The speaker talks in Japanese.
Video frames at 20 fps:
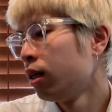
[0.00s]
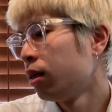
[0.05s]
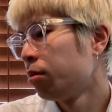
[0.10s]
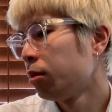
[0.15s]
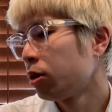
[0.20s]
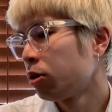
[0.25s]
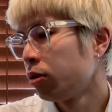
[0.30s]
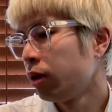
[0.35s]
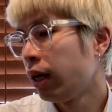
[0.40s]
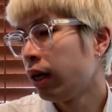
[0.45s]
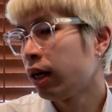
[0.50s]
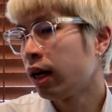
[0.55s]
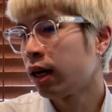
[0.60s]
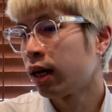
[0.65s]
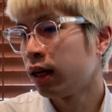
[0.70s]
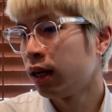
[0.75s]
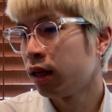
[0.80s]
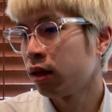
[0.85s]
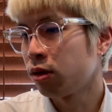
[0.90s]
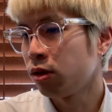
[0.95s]
まあそういう映画
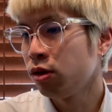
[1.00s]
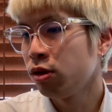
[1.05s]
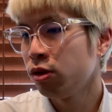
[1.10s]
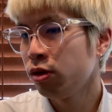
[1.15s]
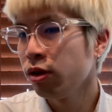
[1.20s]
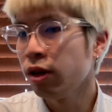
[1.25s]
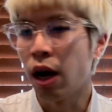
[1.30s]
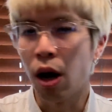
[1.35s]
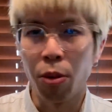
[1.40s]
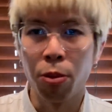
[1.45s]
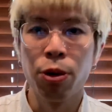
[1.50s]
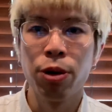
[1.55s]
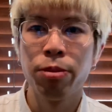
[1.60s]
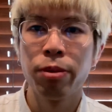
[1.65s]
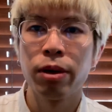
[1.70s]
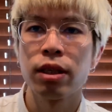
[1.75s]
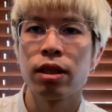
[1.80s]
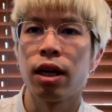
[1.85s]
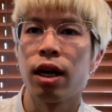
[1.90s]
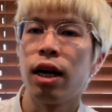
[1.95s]
かなというふうには思い
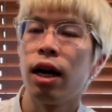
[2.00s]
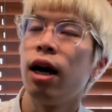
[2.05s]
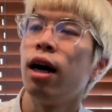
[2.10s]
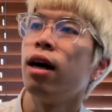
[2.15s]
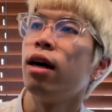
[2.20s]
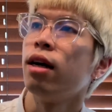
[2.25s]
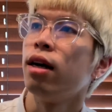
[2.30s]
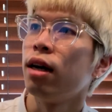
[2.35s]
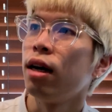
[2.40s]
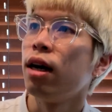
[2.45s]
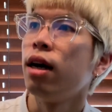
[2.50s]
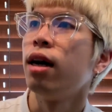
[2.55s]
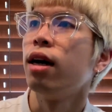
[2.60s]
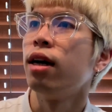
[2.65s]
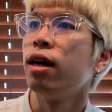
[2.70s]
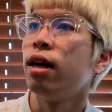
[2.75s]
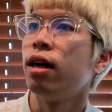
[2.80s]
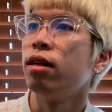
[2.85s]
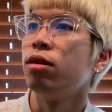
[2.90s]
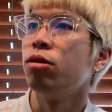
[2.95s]
ますから、は
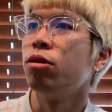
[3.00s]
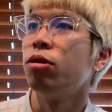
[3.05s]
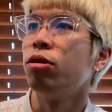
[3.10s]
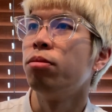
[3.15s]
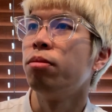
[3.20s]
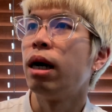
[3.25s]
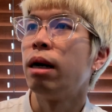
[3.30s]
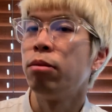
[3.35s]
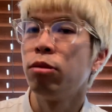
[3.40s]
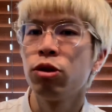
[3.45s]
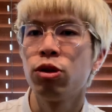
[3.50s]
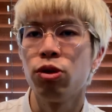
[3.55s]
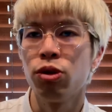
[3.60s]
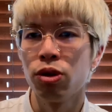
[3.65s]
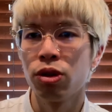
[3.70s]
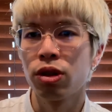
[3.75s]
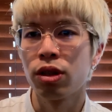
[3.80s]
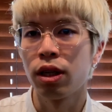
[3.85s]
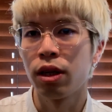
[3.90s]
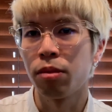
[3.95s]
い。あの、まあ、もしよ
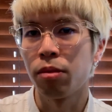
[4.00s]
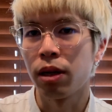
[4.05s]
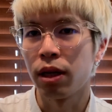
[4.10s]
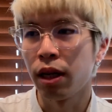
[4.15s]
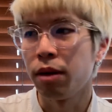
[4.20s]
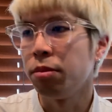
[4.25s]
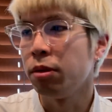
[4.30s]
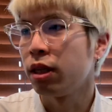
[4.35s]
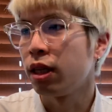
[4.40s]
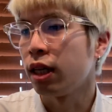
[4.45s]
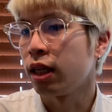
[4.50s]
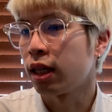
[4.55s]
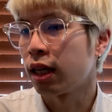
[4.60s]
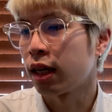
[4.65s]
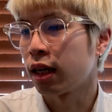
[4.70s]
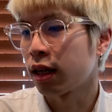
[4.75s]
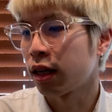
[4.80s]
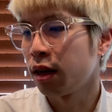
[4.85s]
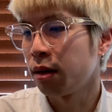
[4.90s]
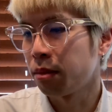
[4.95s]
ろしければね、見ていた
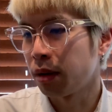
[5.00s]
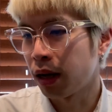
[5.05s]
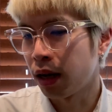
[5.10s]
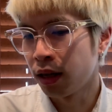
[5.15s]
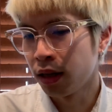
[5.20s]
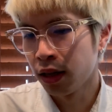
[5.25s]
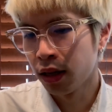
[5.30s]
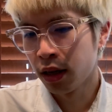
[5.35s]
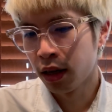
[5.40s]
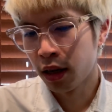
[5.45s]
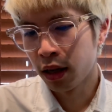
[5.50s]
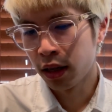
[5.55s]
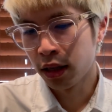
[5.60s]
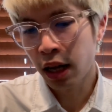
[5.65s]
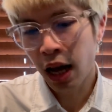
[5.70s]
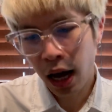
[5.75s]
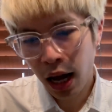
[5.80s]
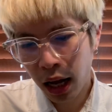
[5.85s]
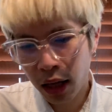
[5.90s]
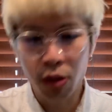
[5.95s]
だければ
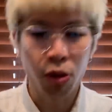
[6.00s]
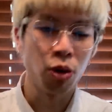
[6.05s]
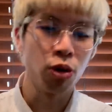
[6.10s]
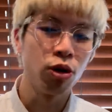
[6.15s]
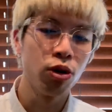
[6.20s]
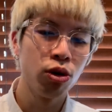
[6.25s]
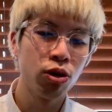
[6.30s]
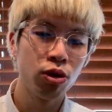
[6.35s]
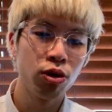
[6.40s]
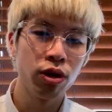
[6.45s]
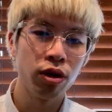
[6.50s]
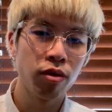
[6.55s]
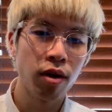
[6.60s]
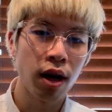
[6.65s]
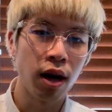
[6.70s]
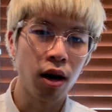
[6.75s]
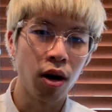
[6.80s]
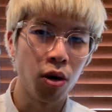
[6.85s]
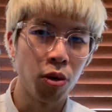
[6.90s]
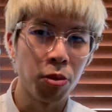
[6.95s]
なあというふうに
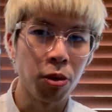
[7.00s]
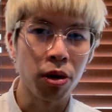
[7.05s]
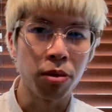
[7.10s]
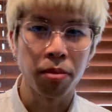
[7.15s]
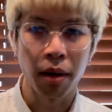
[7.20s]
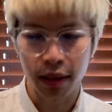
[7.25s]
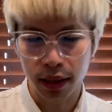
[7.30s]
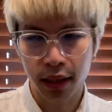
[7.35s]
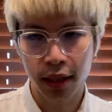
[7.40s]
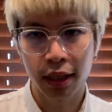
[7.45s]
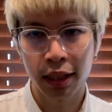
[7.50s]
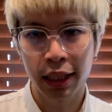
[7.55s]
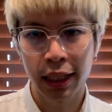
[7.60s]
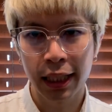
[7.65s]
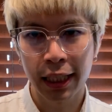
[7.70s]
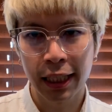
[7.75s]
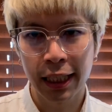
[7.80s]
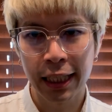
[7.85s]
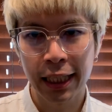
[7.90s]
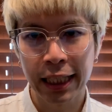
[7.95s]
は思いま
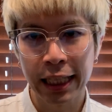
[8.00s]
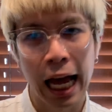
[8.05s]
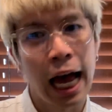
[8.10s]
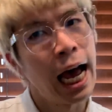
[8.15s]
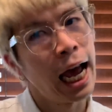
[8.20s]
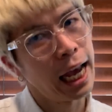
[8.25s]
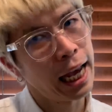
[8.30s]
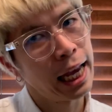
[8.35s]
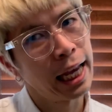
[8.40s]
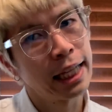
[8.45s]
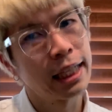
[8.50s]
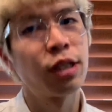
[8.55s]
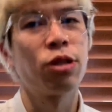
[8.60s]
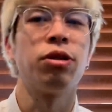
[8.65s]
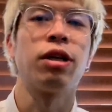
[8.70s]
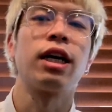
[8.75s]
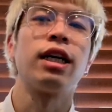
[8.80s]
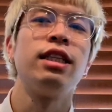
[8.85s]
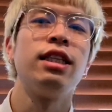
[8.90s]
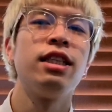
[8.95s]
す。はい。そん
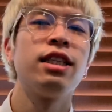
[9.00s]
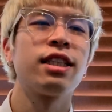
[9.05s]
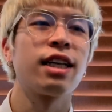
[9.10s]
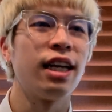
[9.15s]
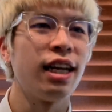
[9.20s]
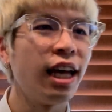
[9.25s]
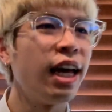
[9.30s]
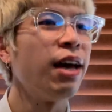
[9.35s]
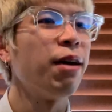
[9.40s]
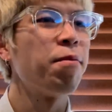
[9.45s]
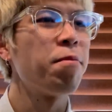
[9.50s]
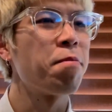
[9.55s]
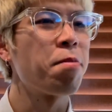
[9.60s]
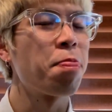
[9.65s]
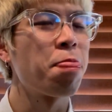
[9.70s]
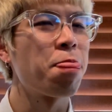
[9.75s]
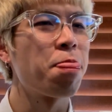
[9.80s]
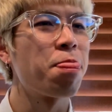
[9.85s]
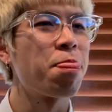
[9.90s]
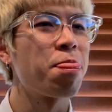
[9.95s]
な感じですかね。
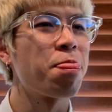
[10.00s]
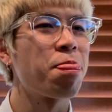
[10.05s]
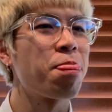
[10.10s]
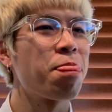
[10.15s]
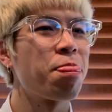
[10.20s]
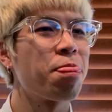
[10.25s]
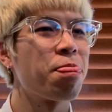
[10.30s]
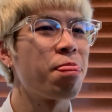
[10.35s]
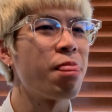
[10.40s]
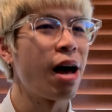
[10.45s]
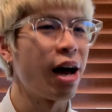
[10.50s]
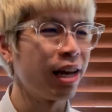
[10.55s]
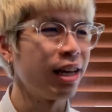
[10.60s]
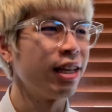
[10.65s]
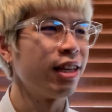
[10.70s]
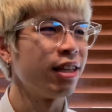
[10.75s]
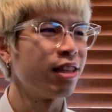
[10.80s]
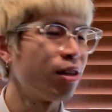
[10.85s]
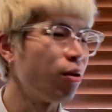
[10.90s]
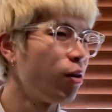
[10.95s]
はい。
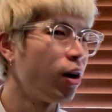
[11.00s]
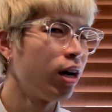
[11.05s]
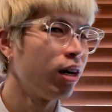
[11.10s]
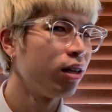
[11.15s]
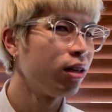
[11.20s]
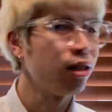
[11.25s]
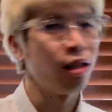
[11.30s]
では。